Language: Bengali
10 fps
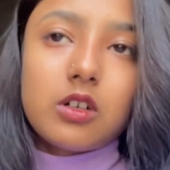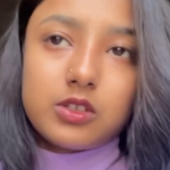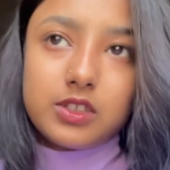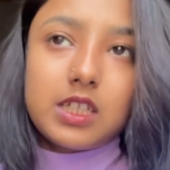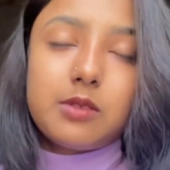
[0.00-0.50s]

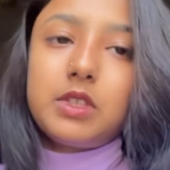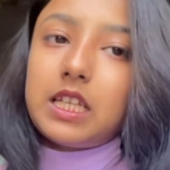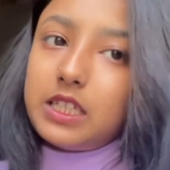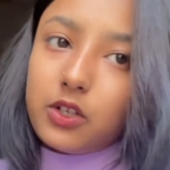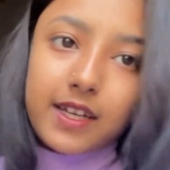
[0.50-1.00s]
হচ্ছে আমি
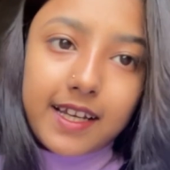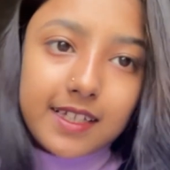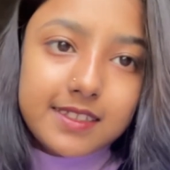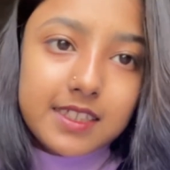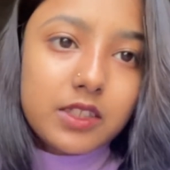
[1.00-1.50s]
রেডি হয়ে
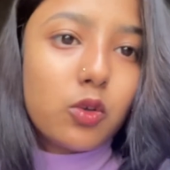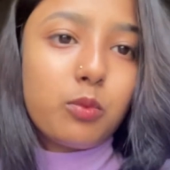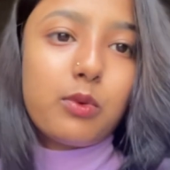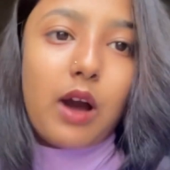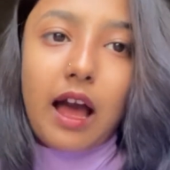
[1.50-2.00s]
গেছি
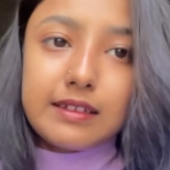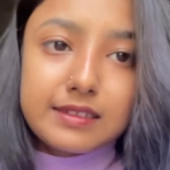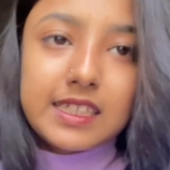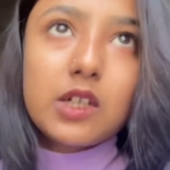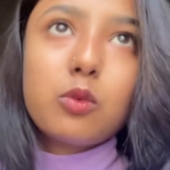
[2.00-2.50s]
গপু
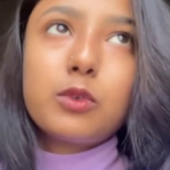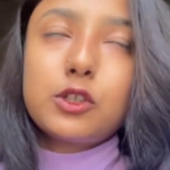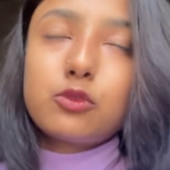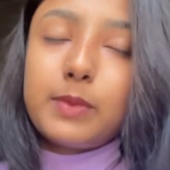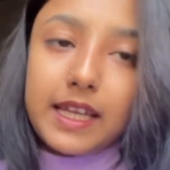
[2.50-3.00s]
আসছে গপু
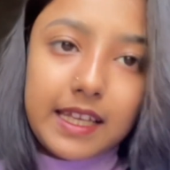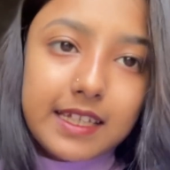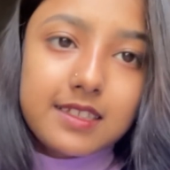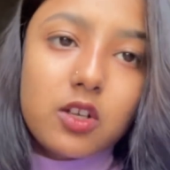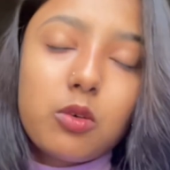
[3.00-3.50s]
একটু
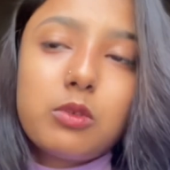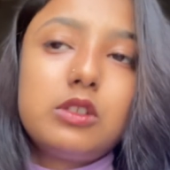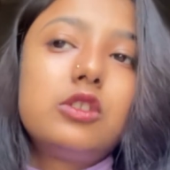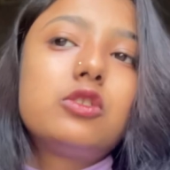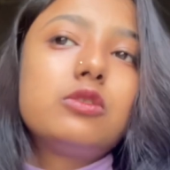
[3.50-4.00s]
বেরিয়েছে ও
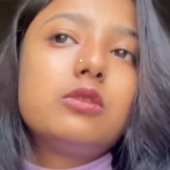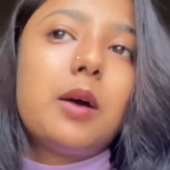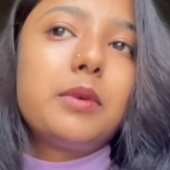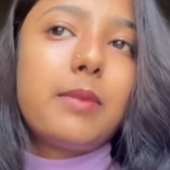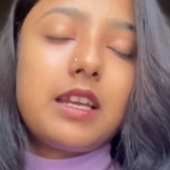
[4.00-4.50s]
বললো তো
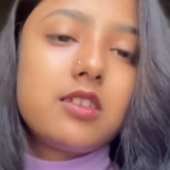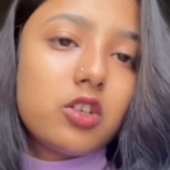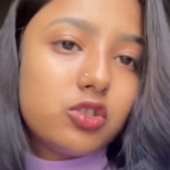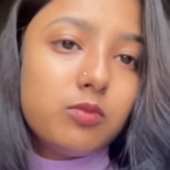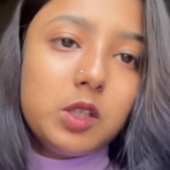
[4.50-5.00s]
আমি বাড়ি
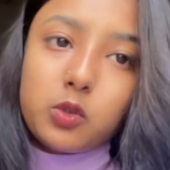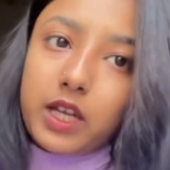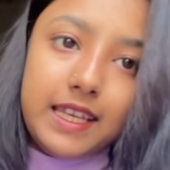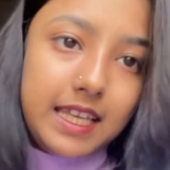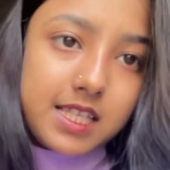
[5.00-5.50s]
যাওয়ার সময়
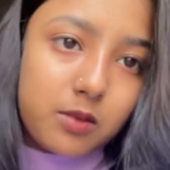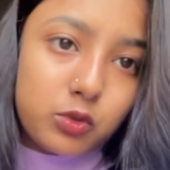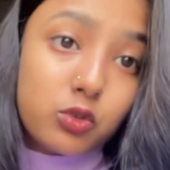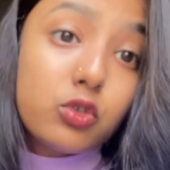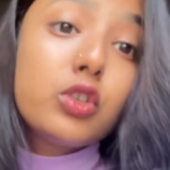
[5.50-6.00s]
তোকে নিয়ে যাব
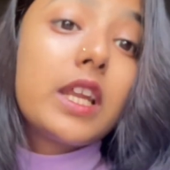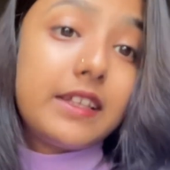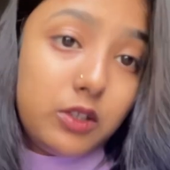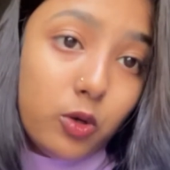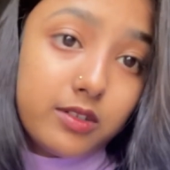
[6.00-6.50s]
তো তুই
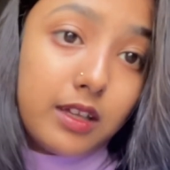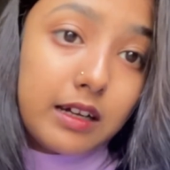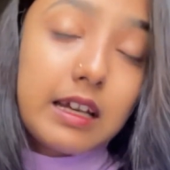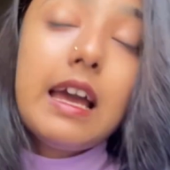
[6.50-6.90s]
রেডি হয়ে থাক